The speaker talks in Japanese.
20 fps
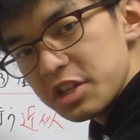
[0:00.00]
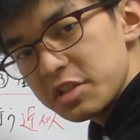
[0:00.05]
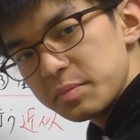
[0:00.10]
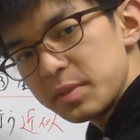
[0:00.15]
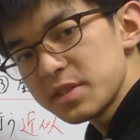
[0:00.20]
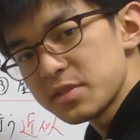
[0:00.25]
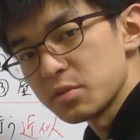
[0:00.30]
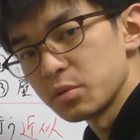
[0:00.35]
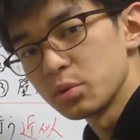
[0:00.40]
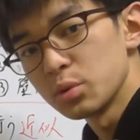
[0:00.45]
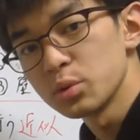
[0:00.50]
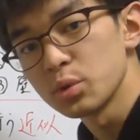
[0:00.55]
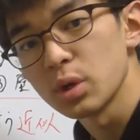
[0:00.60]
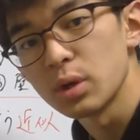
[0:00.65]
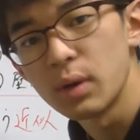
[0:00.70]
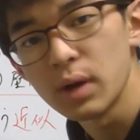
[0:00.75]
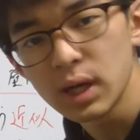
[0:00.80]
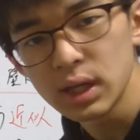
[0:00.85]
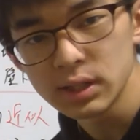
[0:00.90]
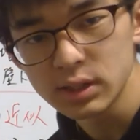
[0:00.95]
H プラスの濃
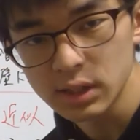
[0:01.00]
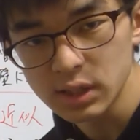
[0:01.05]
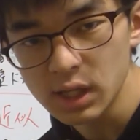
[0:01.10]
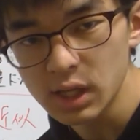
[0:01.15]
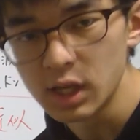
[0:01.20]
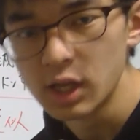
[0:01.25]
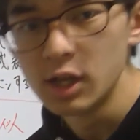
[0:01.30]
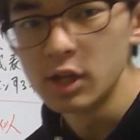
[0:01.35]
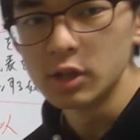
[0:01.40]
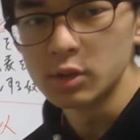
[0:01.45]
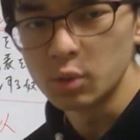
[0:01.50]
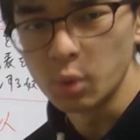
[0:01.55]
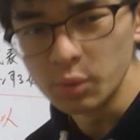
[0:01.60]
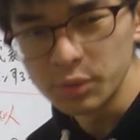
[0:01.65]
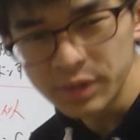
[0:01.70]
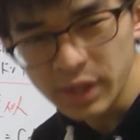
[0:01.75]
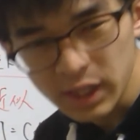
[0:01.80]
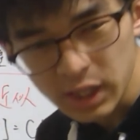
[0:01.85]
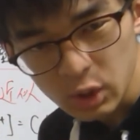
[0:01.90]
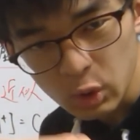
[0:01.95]
度が分かったら、
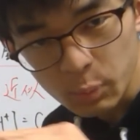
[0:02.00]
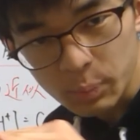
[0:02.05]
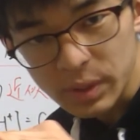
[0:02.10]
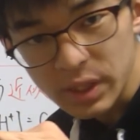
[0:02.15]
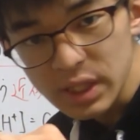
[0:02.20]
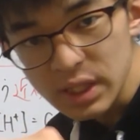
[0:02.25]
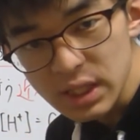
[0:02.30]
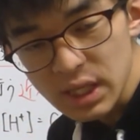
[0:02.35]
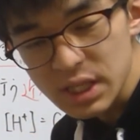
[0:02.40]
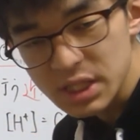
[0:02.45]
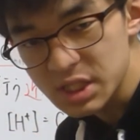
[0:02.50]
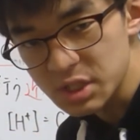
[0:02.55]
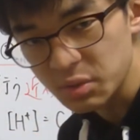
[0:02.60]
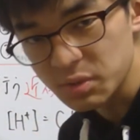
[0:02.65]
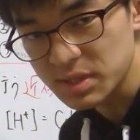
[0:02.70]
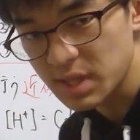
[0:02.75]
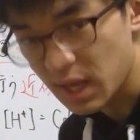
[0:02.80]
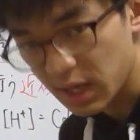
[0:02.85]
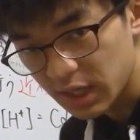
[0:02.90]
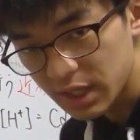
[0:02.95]
どんだけの
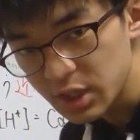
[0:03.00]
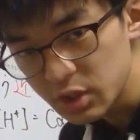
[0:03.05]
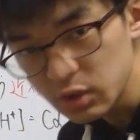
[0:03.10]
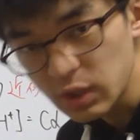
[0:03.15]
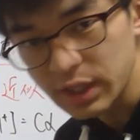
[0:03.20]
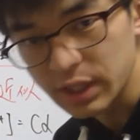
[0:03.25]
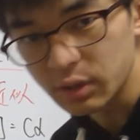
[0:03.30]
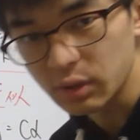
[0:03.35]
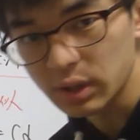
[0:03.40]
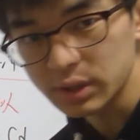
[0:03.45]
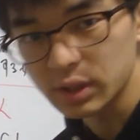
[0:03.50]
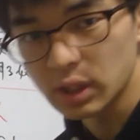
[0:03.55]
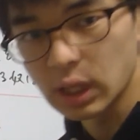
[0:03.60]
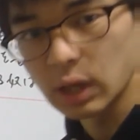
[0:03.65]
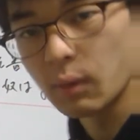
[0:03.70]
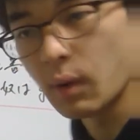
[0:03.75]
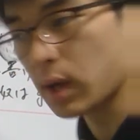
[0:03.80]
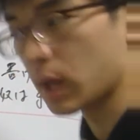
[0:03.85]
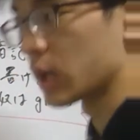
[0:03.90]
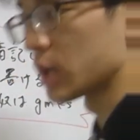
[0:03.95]
pH の下がり具合なのかって
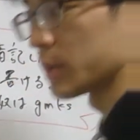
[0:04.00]
いうのが